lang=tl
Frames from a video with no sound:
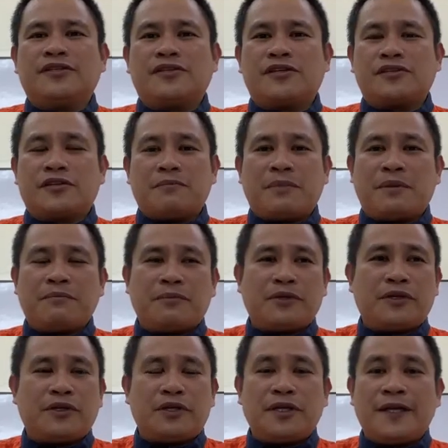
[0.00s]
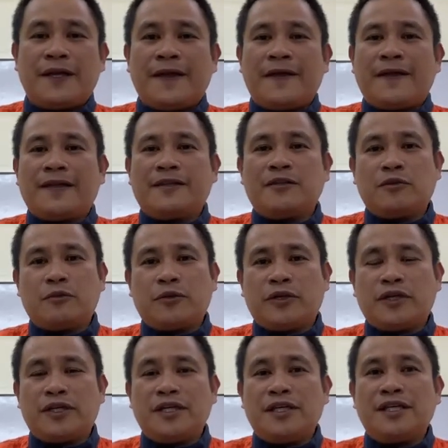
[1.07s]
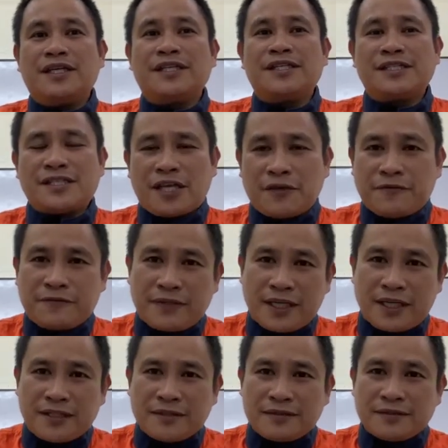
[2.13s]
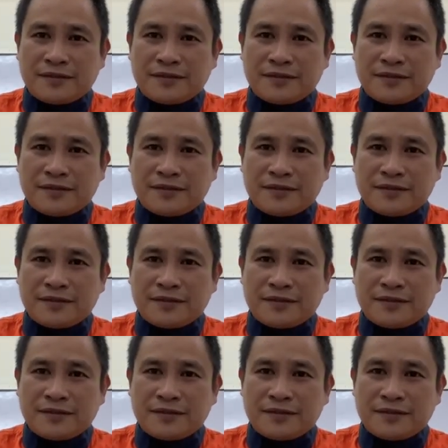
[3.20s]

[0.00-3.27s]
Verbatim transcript: Just remember the word safety.